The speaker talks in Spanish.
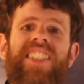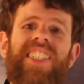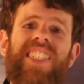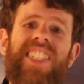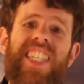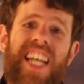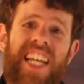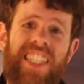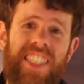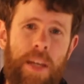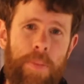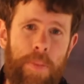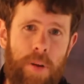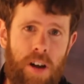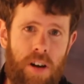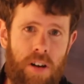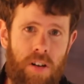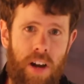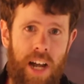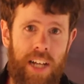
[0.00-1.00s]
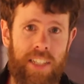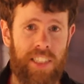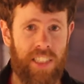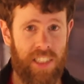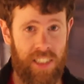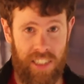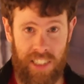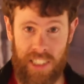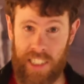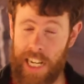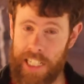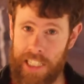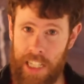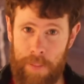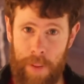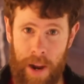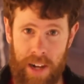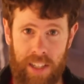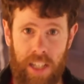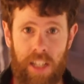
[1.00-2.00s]
siete prórrogas,
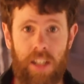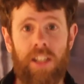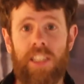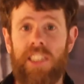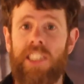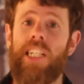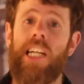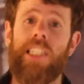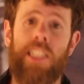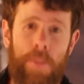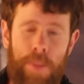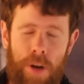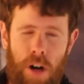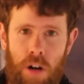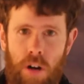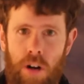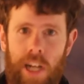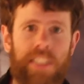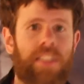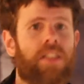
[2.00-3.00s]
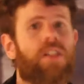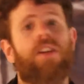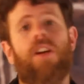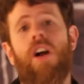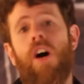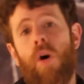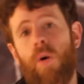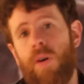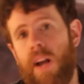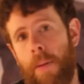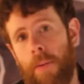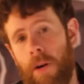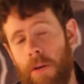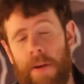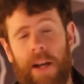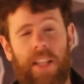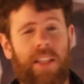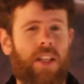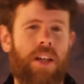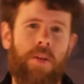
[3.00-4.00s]
siete partidos, siete prórrogas, no una
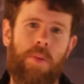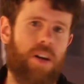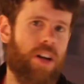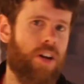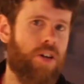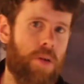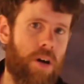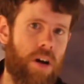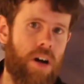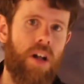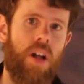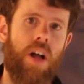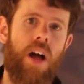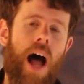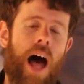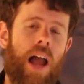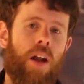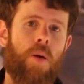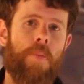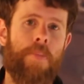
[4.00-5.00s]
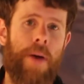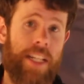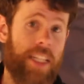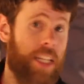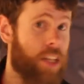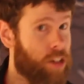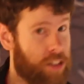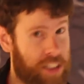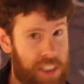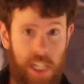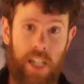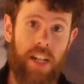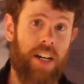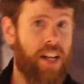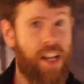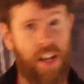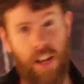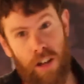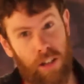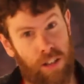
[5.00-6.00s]
por partido, porque hubo algún partido
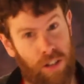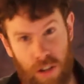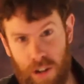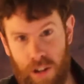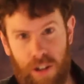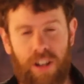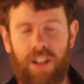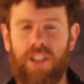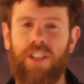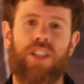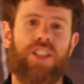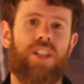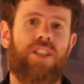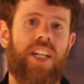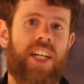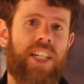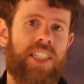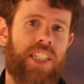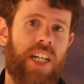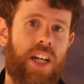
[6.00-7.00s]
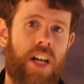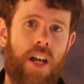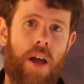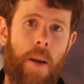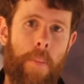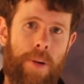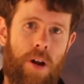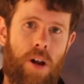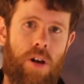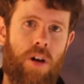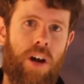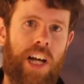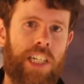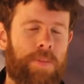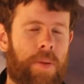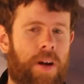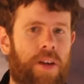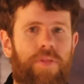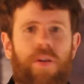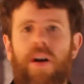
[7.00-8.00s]
sin y otro con dos o tres
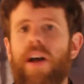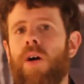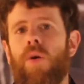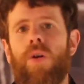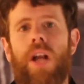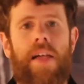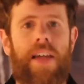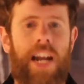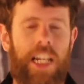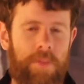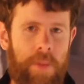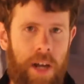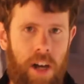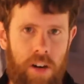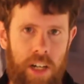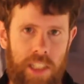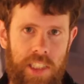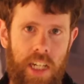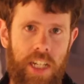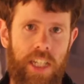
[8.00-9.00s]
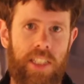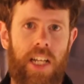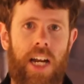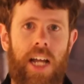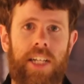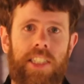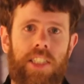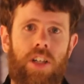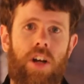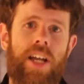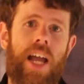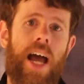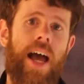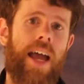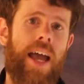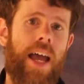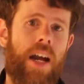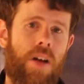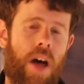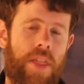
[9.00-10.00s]
prórrogas, pero fue una de las mejores series de la
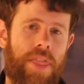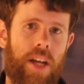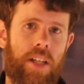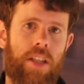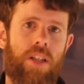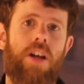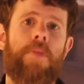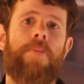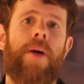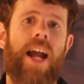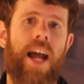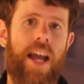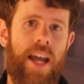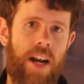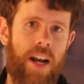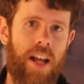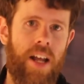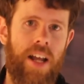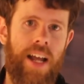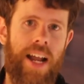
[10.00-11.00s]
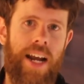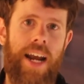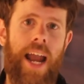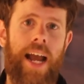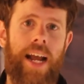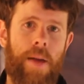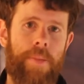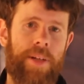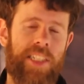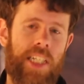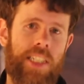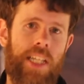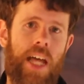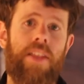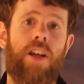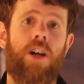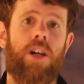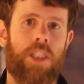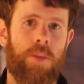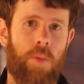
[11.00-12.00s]
historia, él lo acertó y para él la
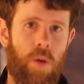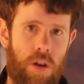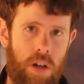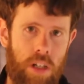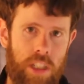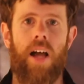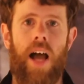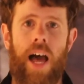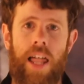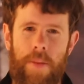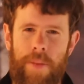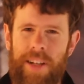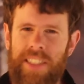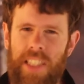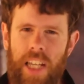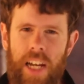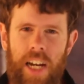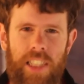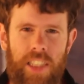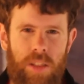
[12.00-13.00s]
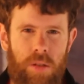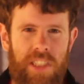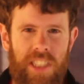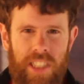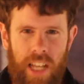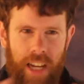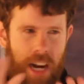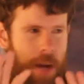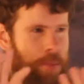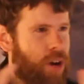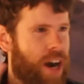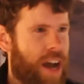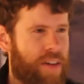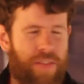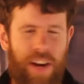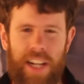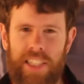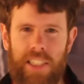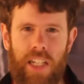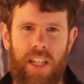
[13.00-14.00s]
camiseta de los Bulls. Además tiene en su Instagram una
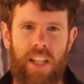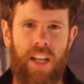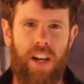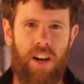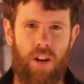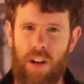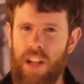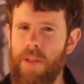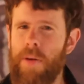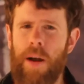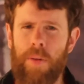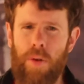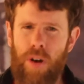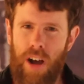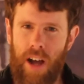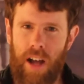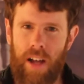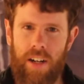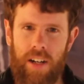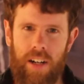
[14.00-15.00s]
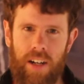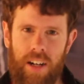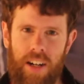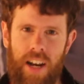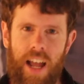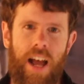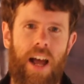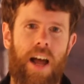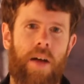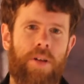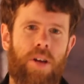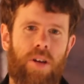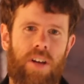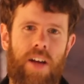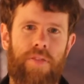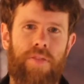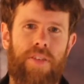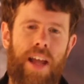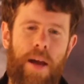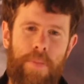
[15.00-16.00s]
frase de Rocky Balboa en la
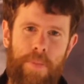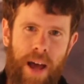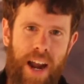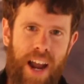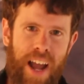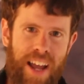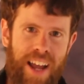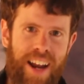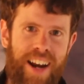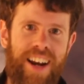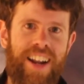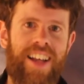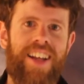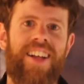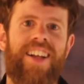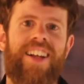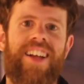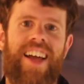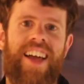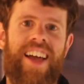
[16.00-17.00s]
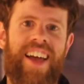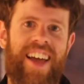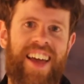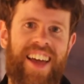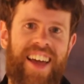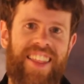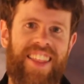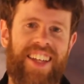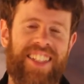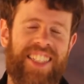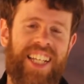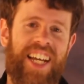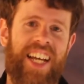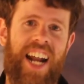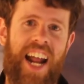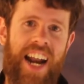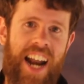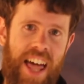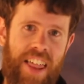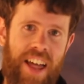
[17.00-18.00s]
biografía, para él eh, desde
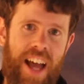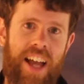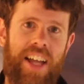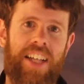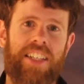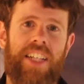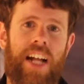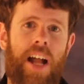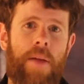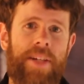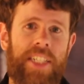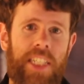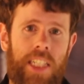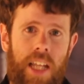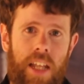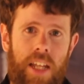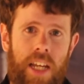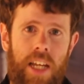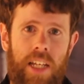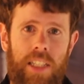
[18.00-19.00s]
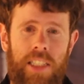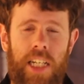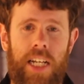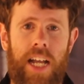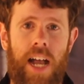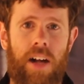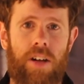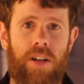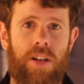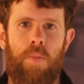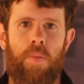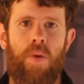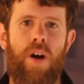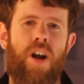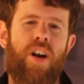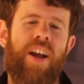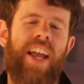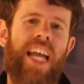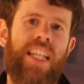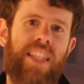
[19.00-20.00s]
Granada esa camiseta de Chicago.
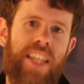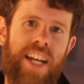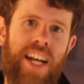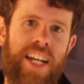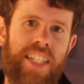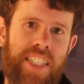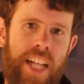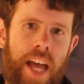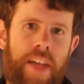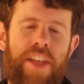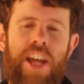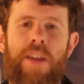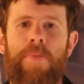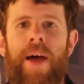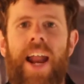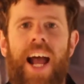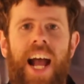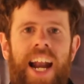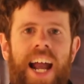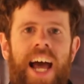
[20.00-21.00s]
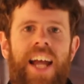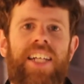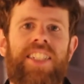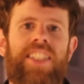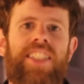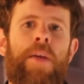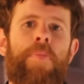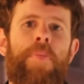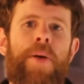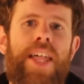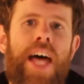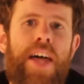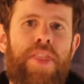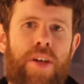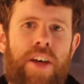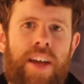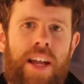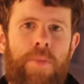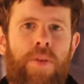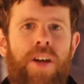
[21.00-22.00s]
Bueno, ¿qué tenéis que hacer para ganar este
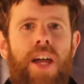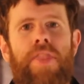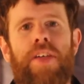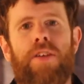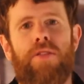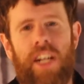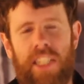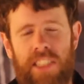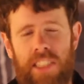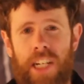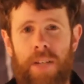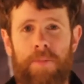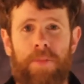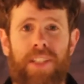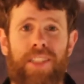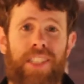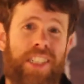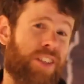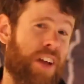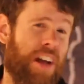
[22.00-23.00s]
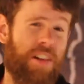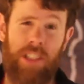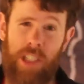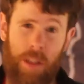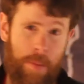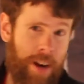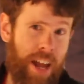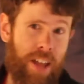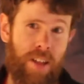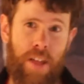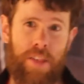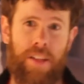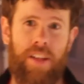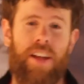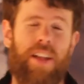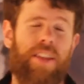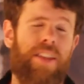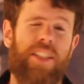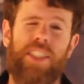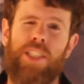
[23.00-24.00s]
pedazo de... Voy a hacer un striptease, estoy acostumbrado
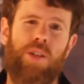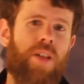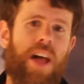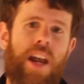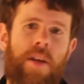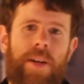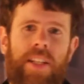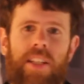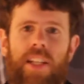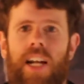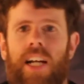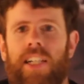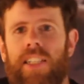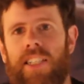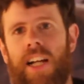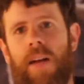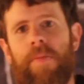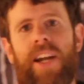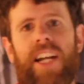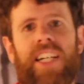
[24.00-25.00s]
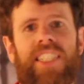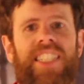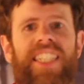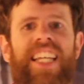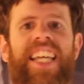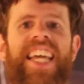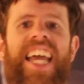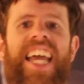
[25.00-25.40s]
a desnudarme ante las cámaras.